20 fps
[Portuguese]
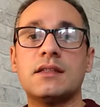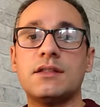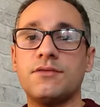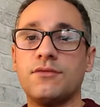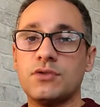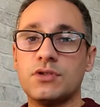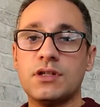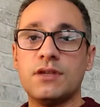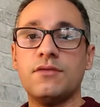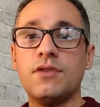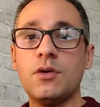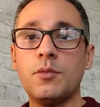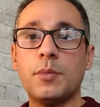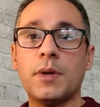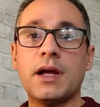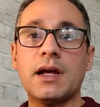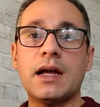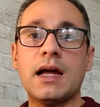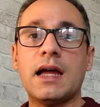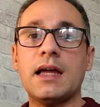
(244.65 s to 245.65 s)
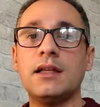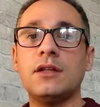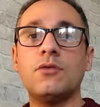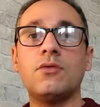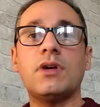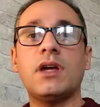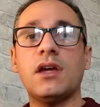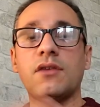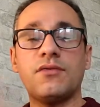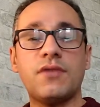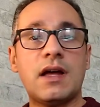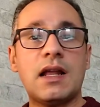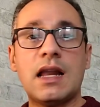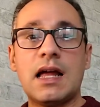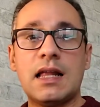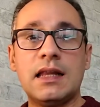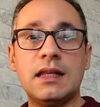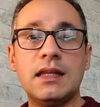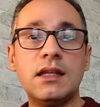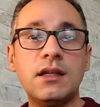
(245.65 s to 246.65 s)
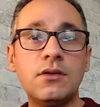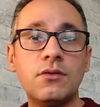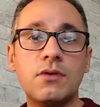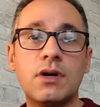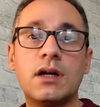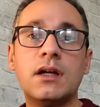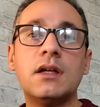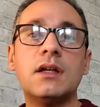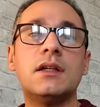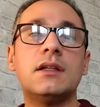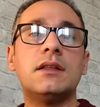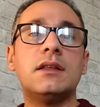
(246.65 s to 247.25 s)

Se você veio para cá e não quer falar a língua,